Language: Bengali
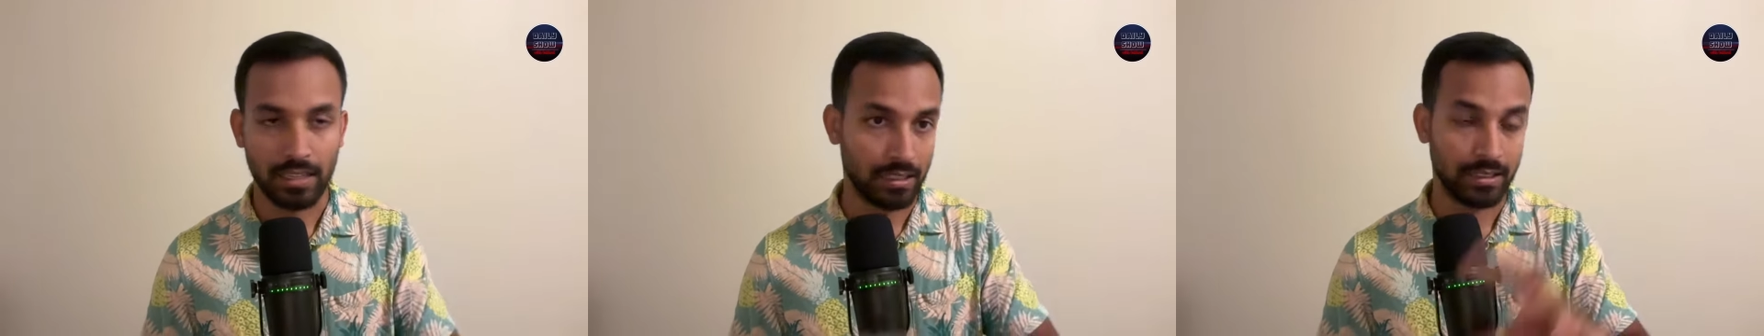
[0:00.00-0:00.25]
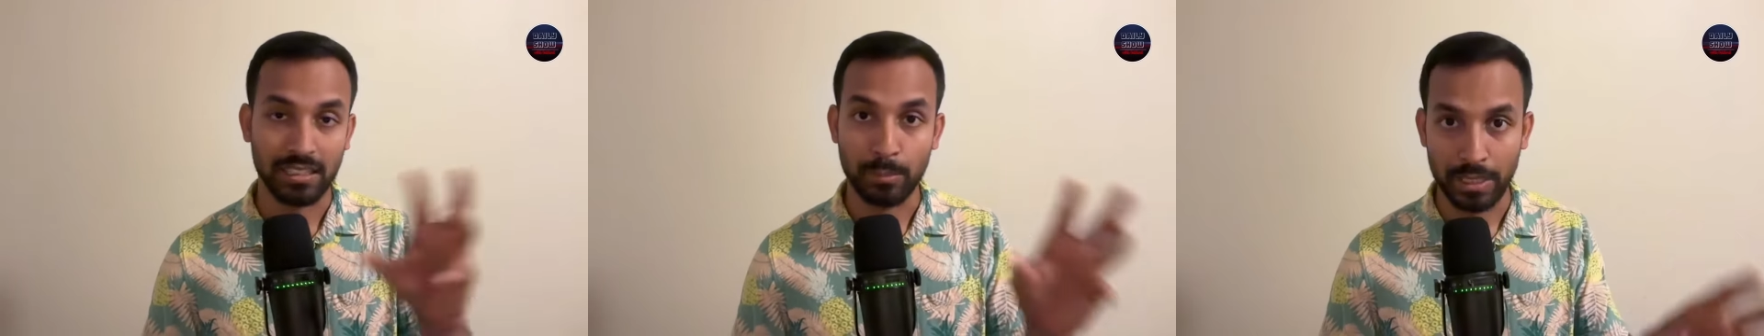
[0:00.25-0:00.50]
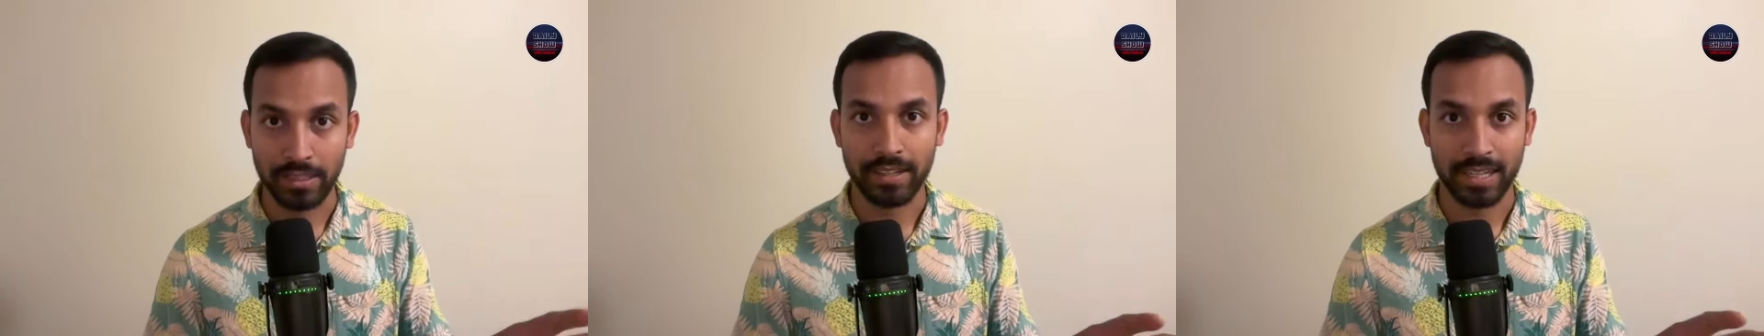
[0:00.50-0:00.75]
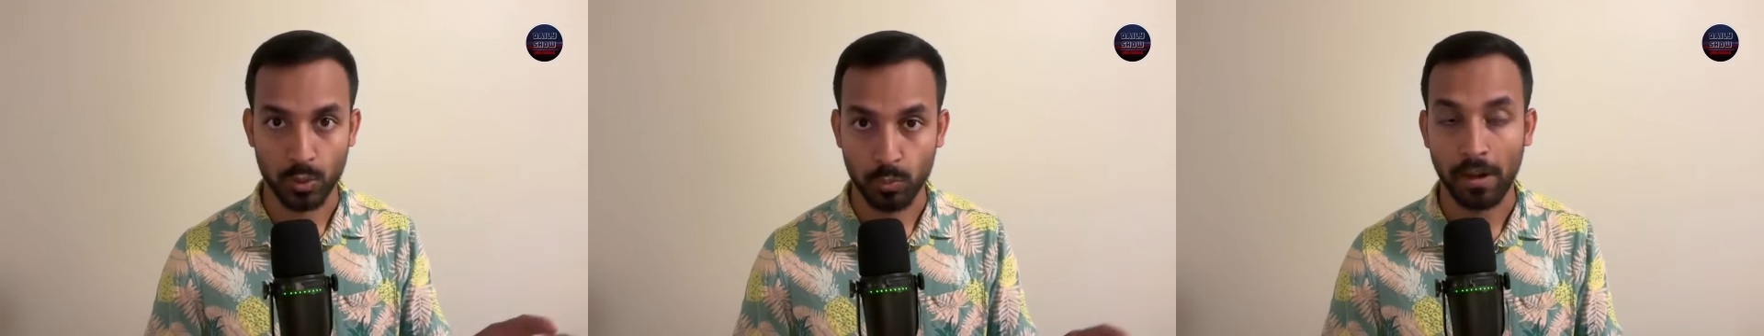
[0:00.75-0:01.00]
চায়না তাদের মিলিটারি
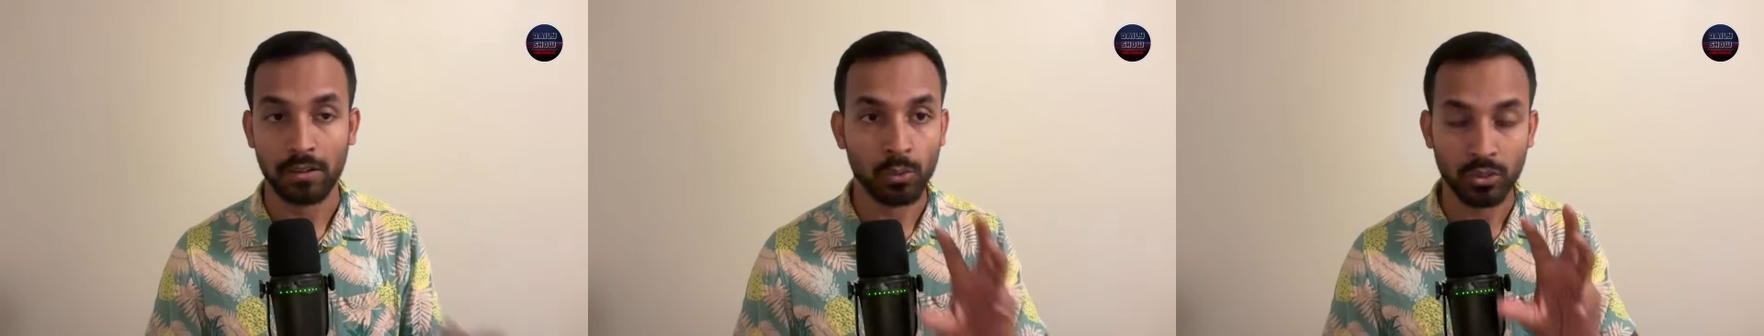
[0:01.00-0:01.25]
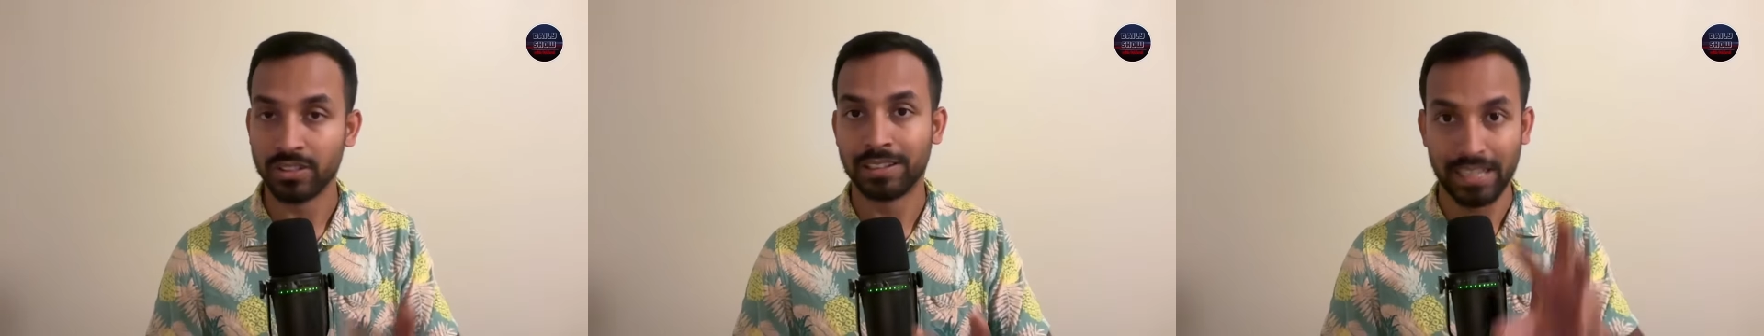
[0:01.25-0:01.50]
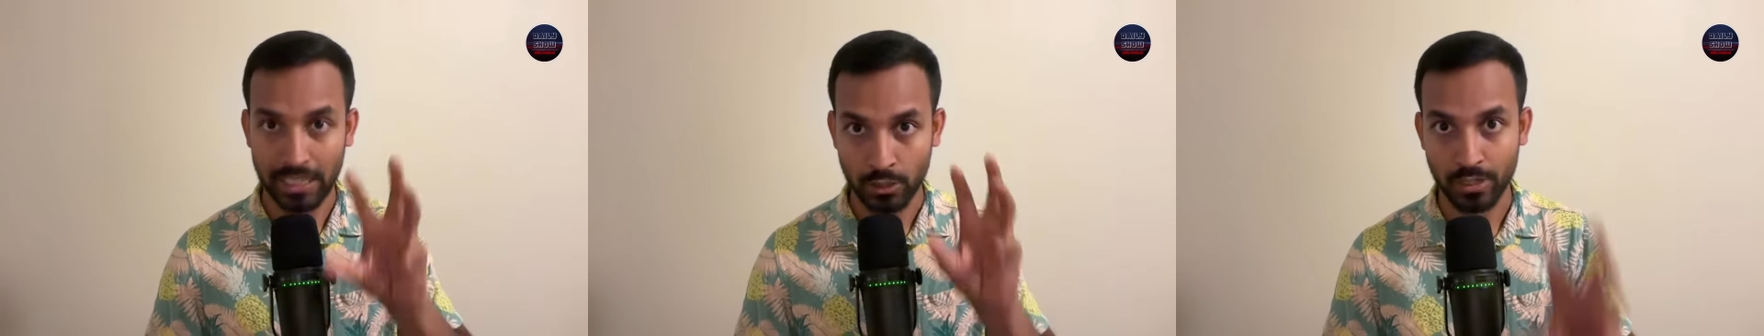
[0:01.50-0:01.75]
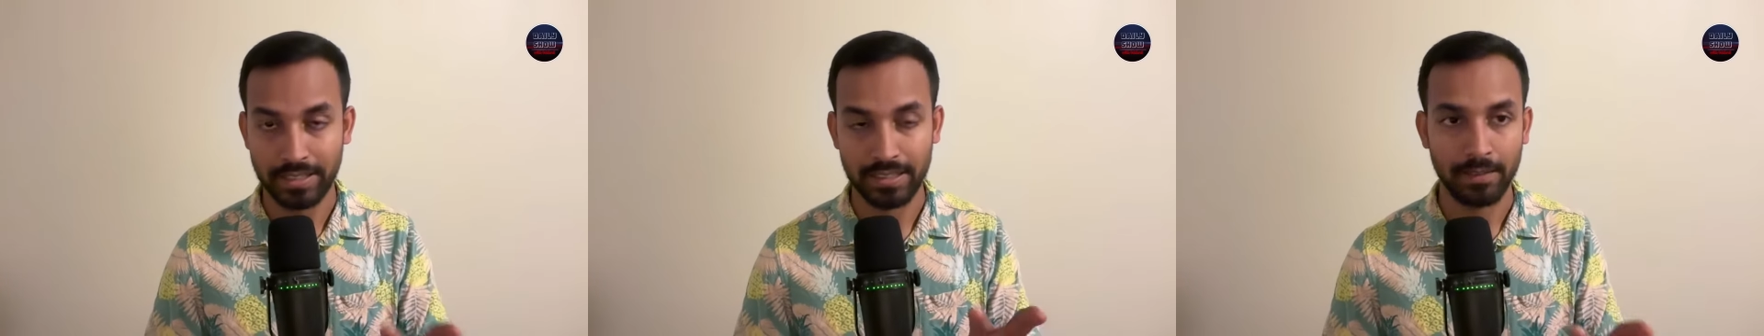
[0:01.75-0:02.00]
এক্সপ্যান্ড করছে লাইক
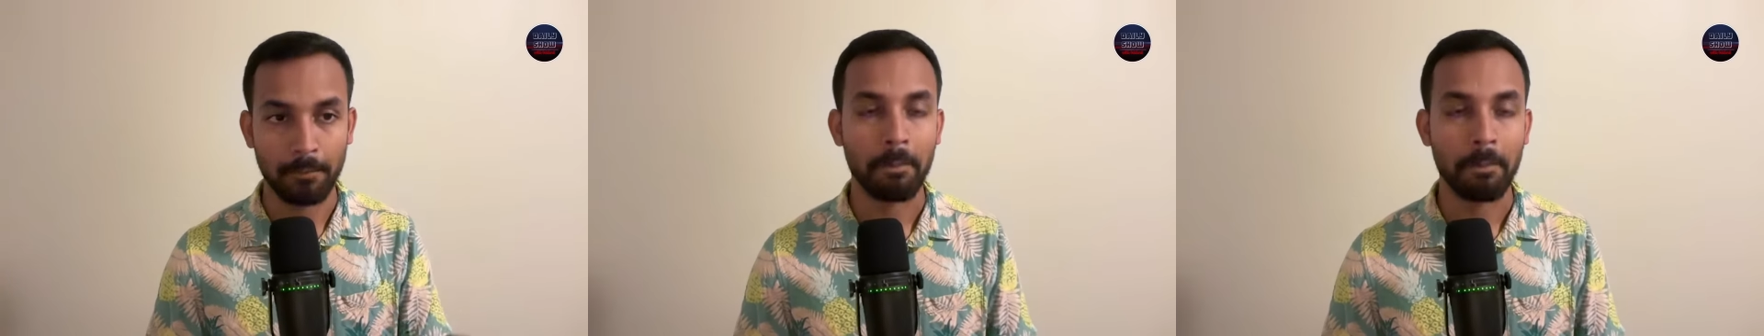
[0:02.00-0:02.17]
ক্রেজি